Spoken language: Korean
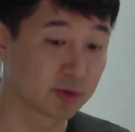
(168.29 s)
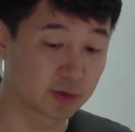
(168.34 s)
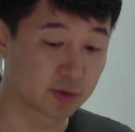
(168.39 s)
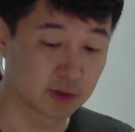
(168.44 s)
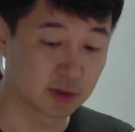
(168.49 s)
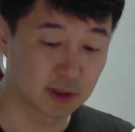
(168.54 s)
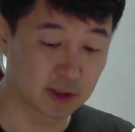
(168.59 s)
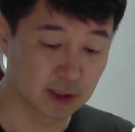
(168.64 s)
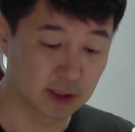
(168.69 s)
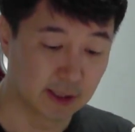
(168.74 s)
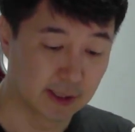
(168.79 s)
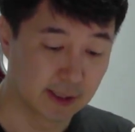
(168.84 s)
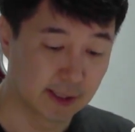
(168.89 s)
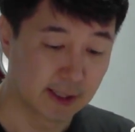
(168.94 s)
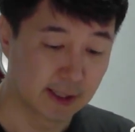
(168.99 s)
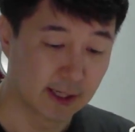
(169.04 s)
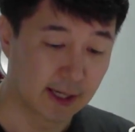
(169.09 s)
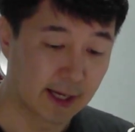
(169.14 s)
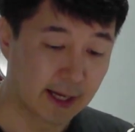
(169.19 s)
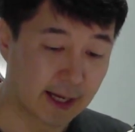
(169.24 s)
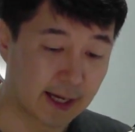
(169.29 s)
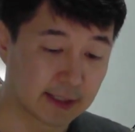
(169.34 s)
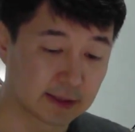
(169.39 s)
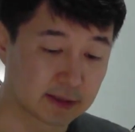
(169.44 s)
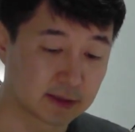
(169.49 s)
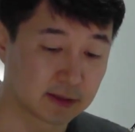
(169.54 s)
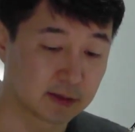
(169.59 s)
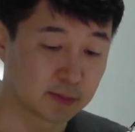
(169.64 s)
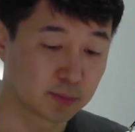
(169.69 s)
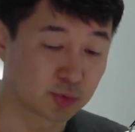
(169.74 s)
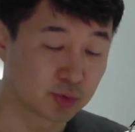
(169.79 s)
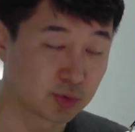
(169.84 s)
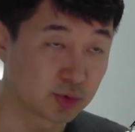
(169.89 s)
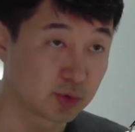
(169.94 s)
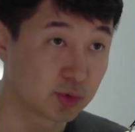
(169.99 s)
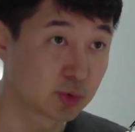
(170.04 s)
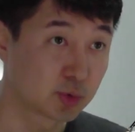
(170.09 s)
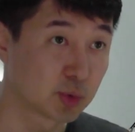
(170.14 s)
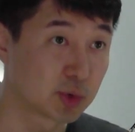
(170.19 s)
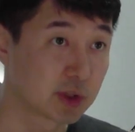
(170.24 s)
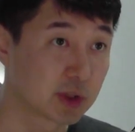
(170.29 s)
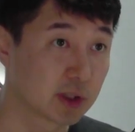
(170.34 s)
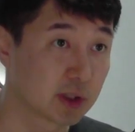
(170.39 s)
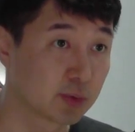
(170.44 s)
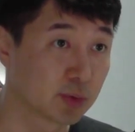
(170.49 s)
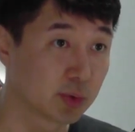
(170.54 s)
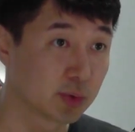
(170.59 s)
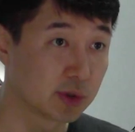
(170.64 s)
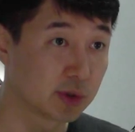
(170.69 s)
근데 아시는 분들조차도